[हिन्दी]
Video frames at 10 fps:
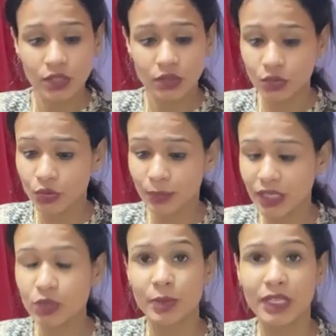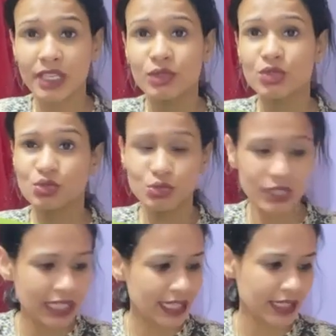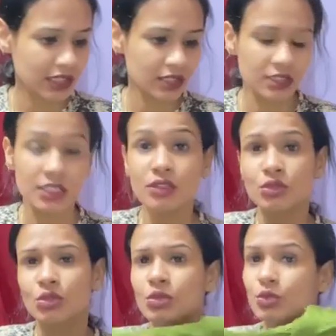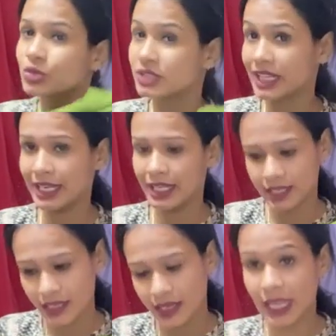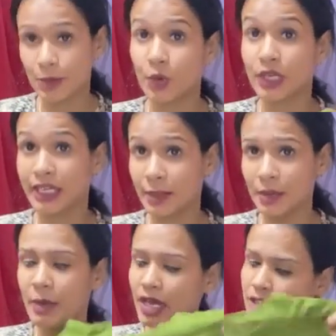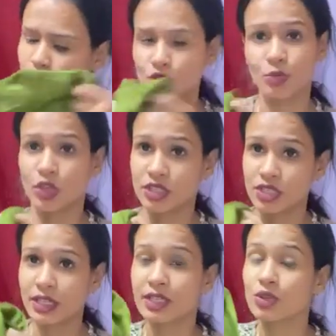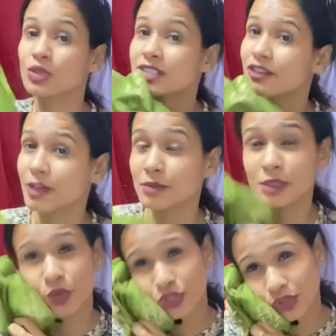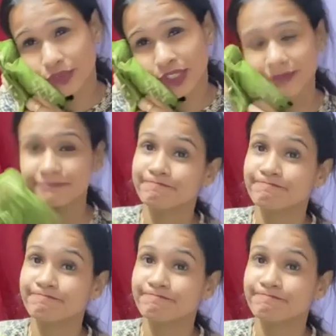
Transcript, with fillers: तो बिना दुपट्टे के वो सूट नहीं कैरी करती हैं तो उसके लिए ये एक पॉइंट कम है बाकी मुझे बहुत अच्छा लगा क्योंकि इसका फैब्रिक बहुत सॉफ्ट है